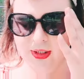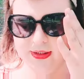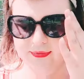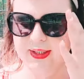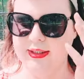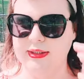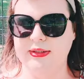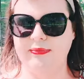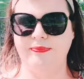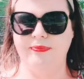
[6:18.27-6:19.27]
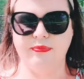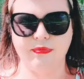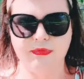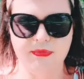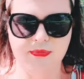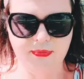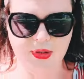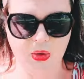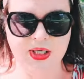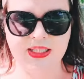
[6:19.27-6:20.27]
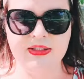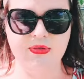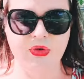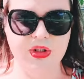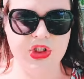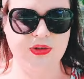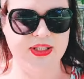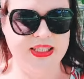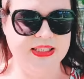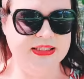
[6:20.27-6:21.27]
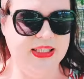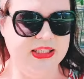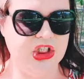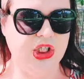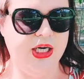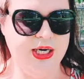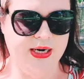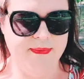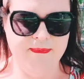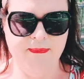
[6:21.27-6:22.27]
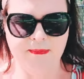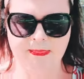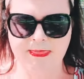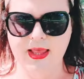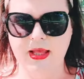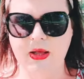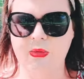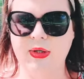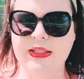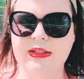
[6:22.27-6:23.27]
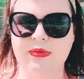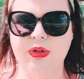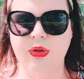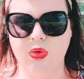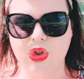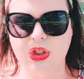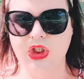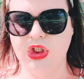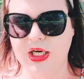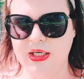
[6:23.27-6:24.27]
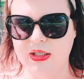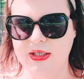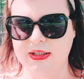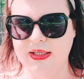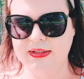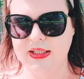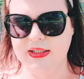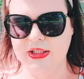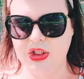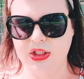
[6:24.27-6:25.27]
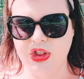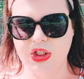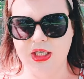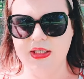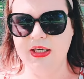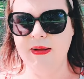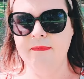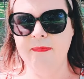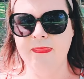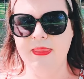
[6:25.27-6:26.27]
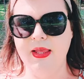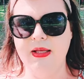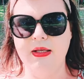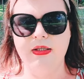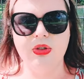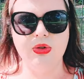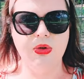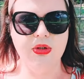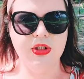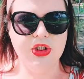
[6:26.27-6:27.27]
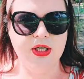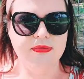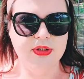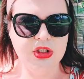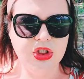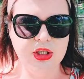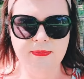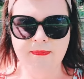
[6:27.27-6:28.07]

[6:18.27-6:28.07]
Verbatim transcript: ответит. У нас сегодняшнего дня, кстати, жара. У нас сегодня уже жарко, достаточно жарко. Солнышко вышло.